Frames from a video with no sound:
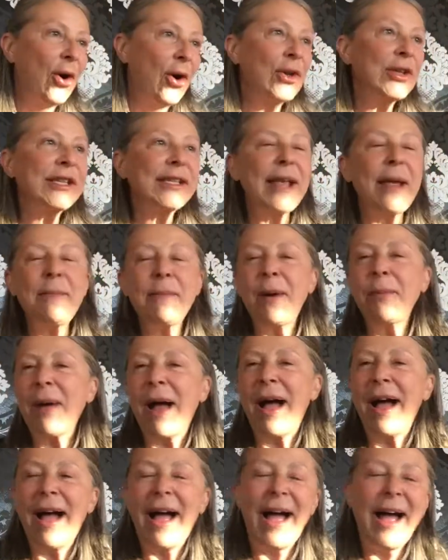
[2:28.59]
Sem-
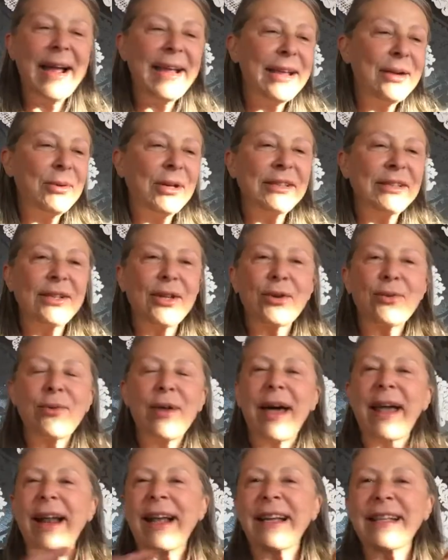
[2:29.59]
anche quando ero
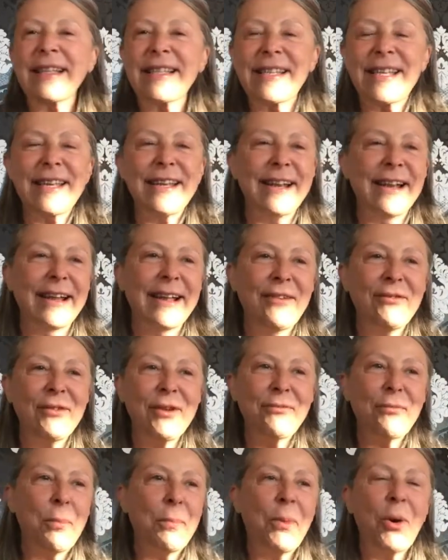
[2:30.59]
una ragazzina che
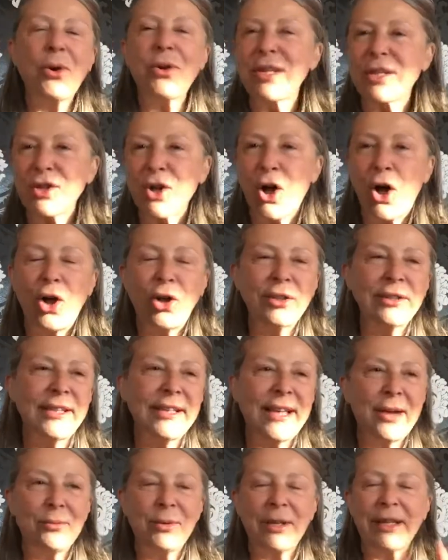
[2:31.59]
avevo pochi soldi,
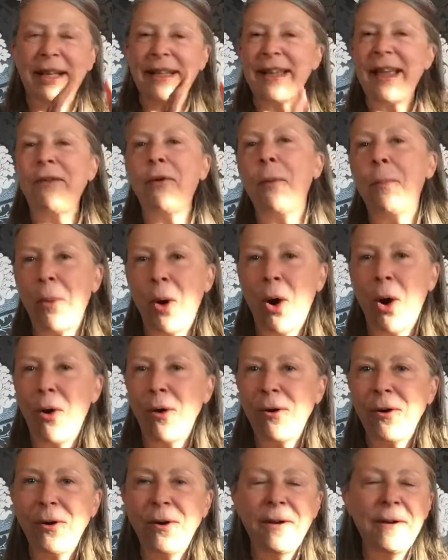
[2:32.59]
che guadagnavo
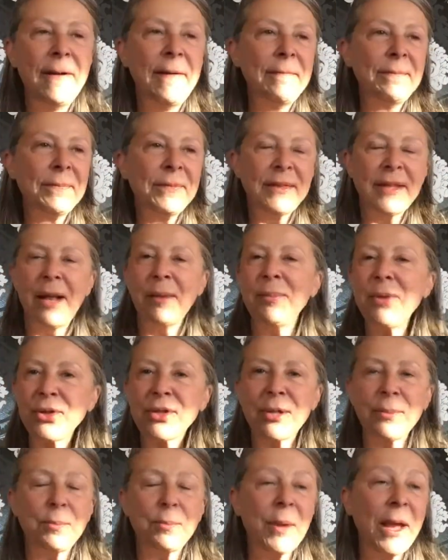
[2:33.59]
poco nel mio
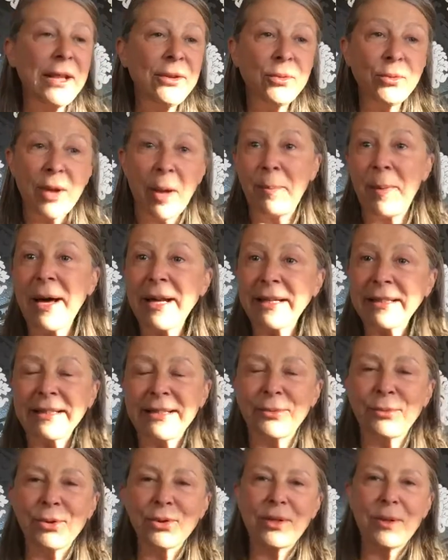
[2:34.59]
stipendio, una parte di
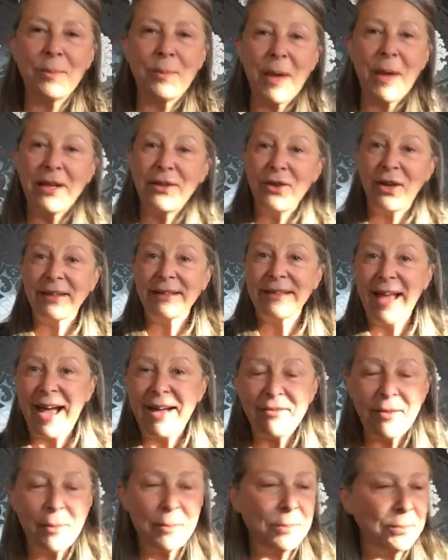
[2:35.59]
quello stipendio
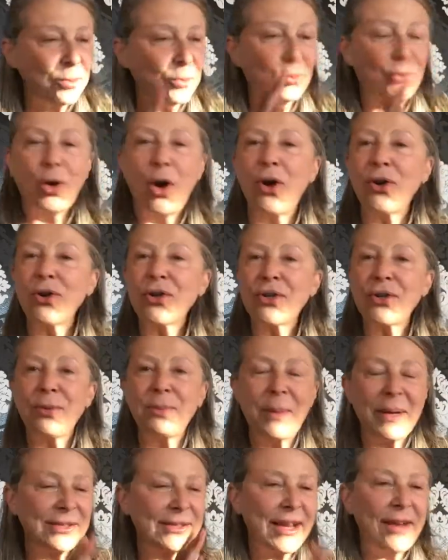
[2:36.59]
andava piuttosto,
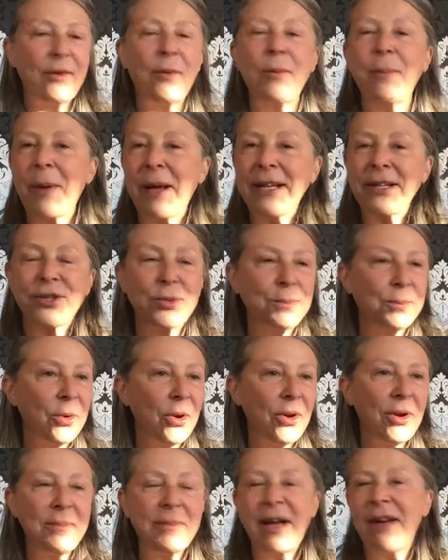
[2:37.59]
mangiavo pane e
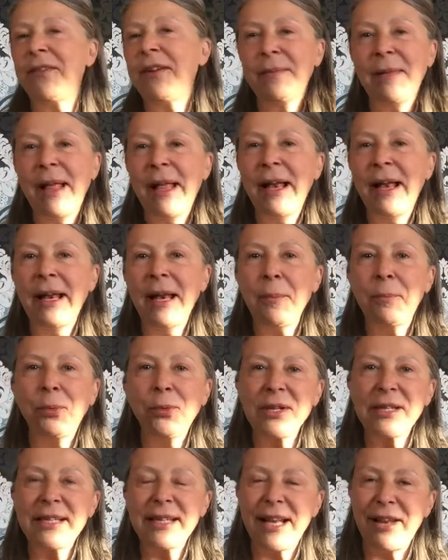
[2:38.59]
cipolle, ma le
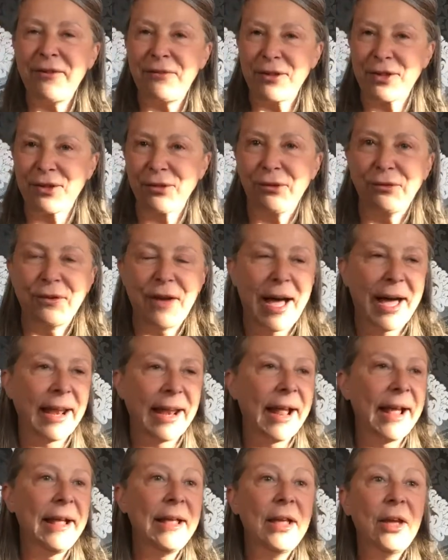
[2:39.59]
pulizie le facevo
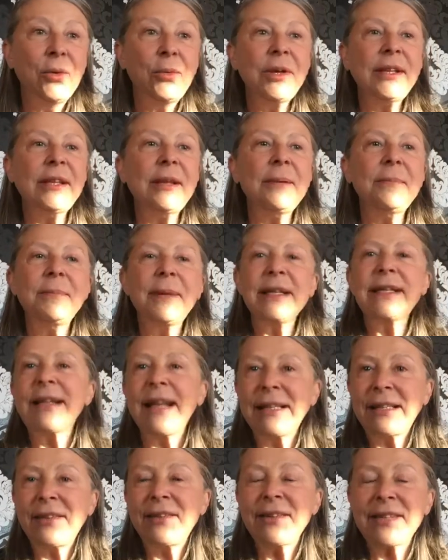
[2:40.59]
fare. Quindi
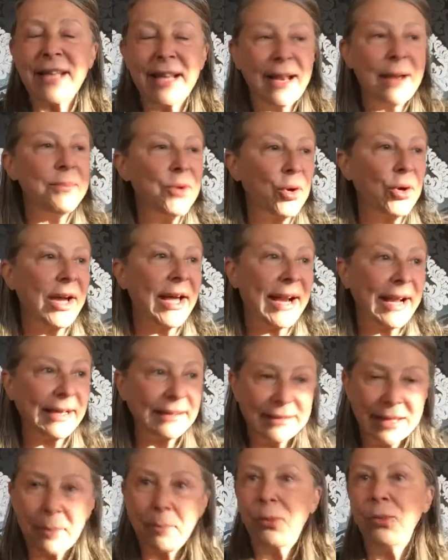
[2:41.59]
immaginatevi se è nel mio
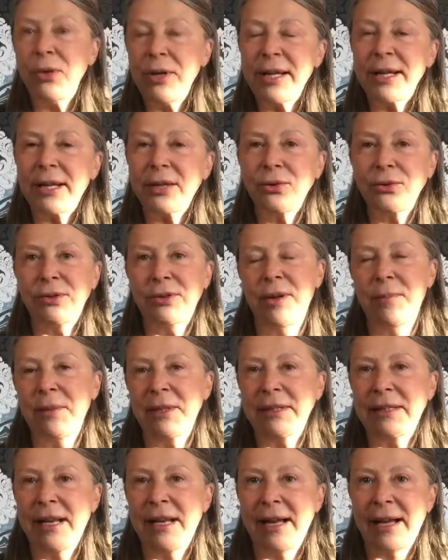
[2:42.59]
carattere pulire
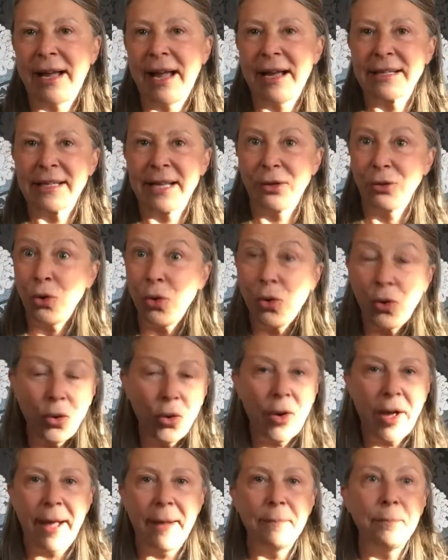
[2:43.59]
continuamente la casa, non lo
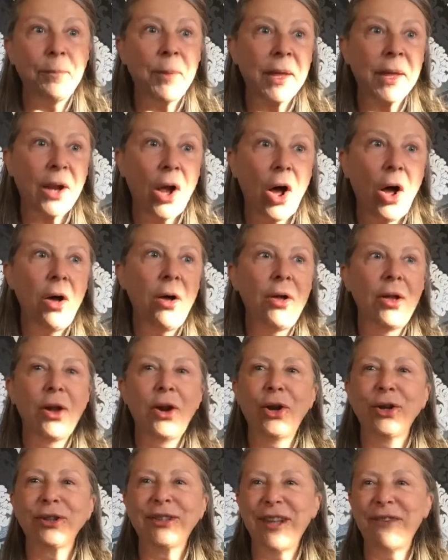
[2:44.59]
è, però
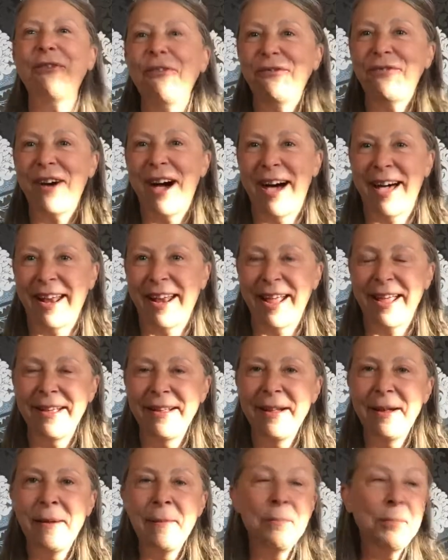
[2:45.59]
lo devo fare
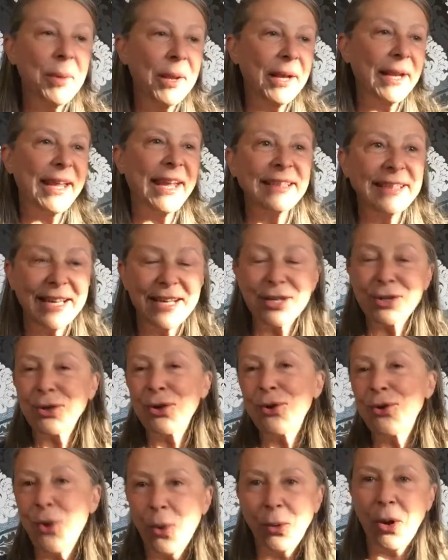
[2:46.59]
perché adesso
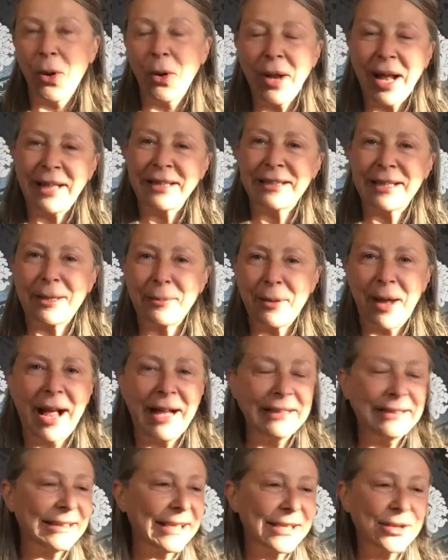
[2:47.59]
non ho altra,
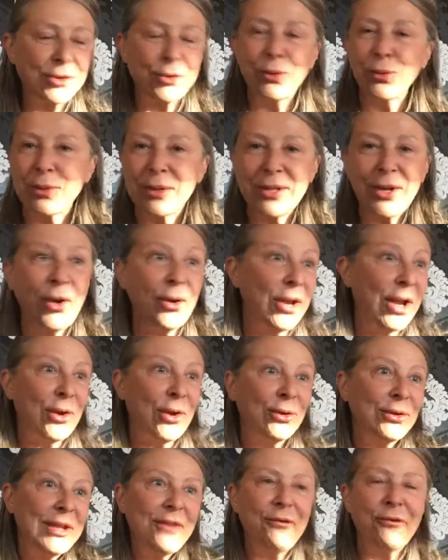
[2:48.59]
altra soluzione, lo
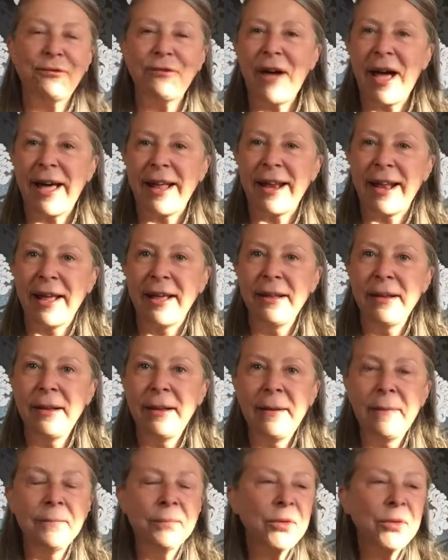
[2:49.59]
devo fare.
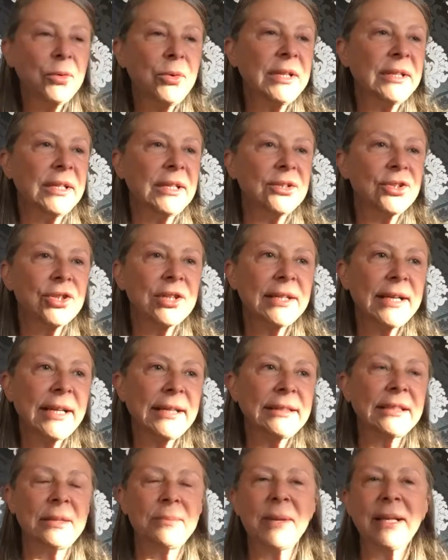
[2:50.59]
Quindi
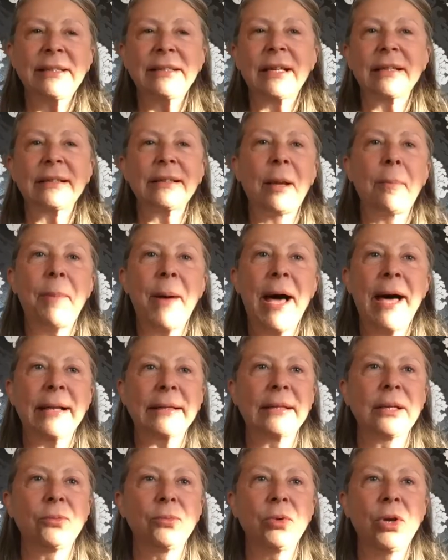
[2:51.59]
cercate di mettere da
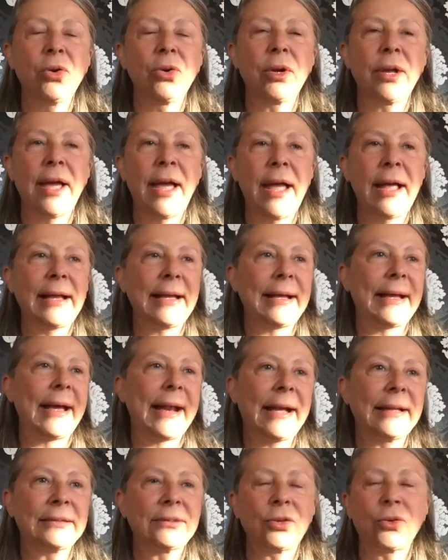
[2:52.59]
parte quello che è
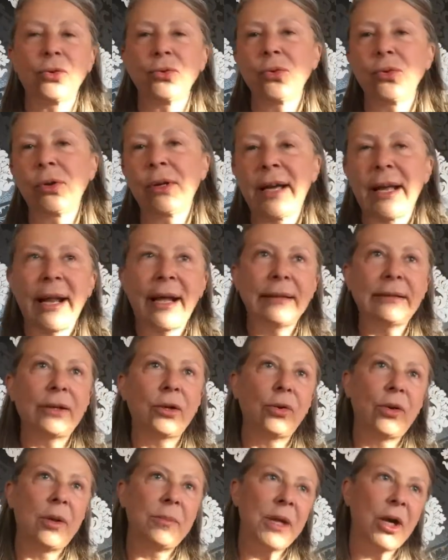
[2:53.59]
carattere o non il
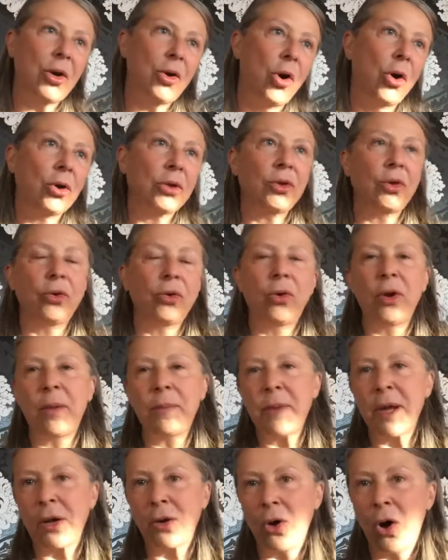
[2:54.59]
carattere, le mie corde o non le
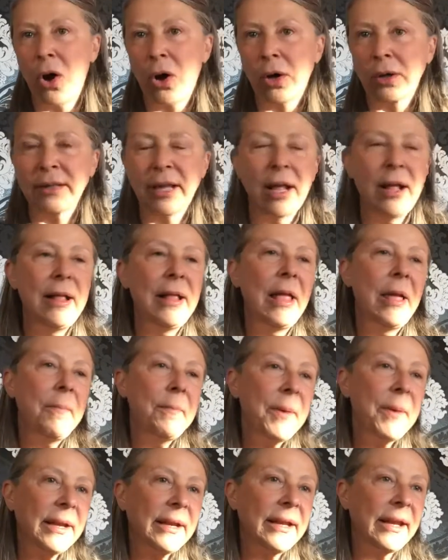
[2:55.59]
mie corde,
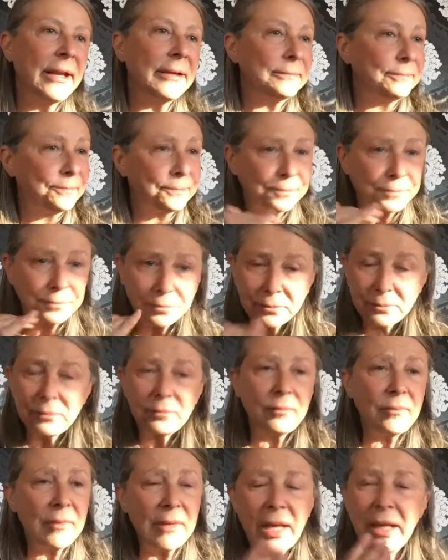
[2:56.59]
perché
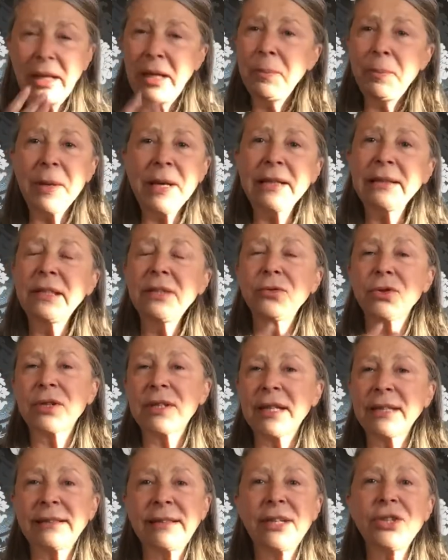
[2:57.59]
l'imperativo
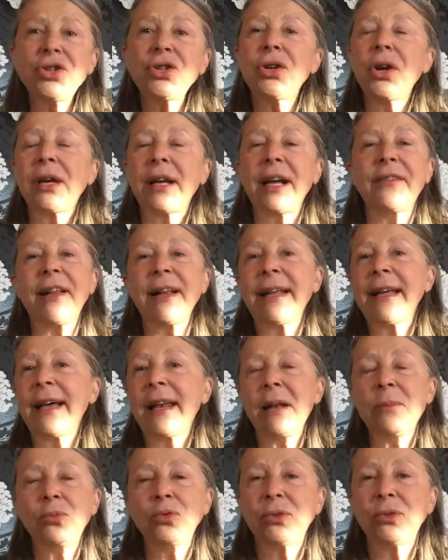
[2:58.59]
strategico è cavalcare
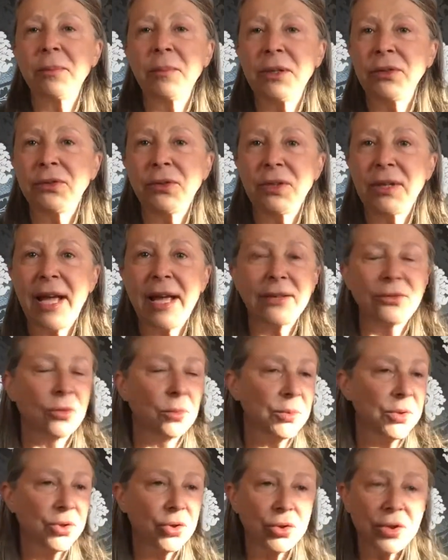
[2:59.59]
il mutamento in alto,
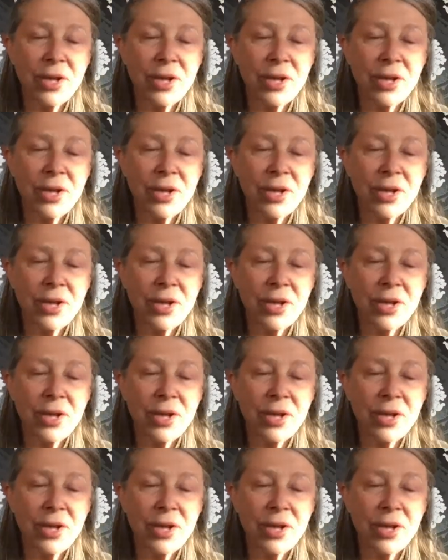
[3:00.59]
bisogna